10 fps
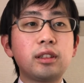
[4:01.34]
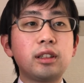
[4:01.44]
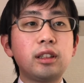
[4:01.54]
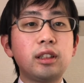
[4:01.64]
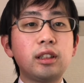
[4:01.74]

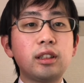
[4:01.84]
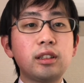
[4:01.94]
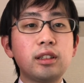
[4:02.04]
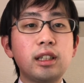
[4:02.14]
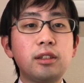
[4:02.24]
えー、
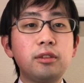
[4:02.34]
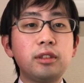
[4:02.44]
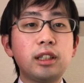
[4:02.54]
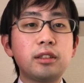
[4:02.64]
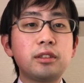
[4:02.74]
スターを
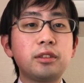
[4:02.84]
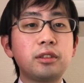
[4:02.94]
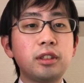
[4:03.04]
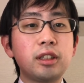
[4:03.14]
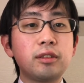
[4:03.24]

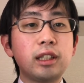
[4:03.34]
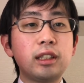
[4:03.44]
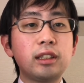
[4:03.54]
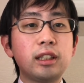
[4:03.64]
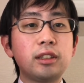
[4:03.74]
ランスロットに吸われ
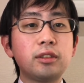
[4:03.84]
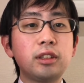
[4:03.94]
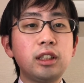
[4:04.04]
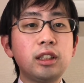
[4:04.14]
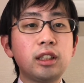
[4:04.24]
ないよう
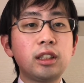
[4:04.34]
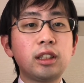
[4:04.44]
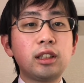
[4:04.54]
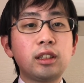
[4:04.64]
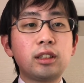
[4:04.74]
に
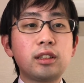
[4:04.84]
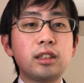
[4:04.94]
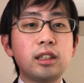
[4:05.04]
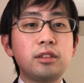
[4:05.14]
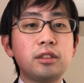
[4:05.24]

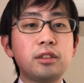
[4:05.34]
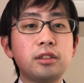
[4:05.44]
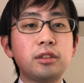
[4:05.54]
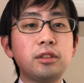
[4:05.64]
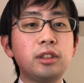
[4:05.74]
スター集
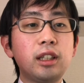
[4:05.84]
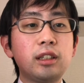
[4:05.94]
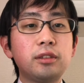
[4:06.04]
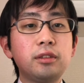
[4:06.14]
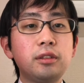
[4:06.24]
中の
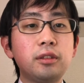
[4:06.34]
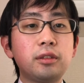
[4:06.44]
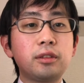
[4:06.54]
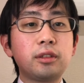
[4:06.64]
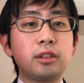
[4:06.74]
カードを
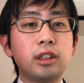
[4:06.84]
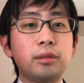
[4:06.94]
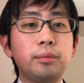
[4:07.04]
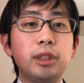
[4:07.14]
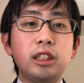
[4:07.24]

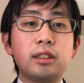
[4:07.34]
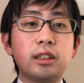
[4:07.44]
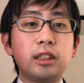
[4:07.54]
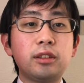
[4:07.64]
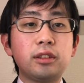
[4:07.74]

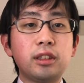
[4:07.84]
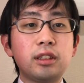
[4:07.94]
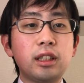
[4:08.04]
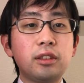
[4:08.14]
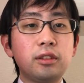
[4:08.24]
ビリー・ザ・キッドにつ
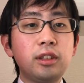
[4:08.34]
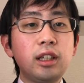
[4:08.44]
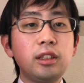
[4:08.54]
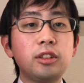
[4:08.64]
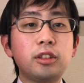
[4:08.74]
けると
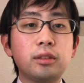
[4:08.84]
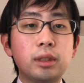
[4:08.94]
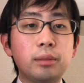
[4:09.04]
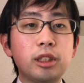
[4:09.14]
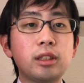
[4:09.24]
が良いと思
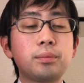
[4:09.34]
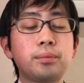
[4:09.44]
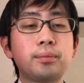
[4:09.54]
います。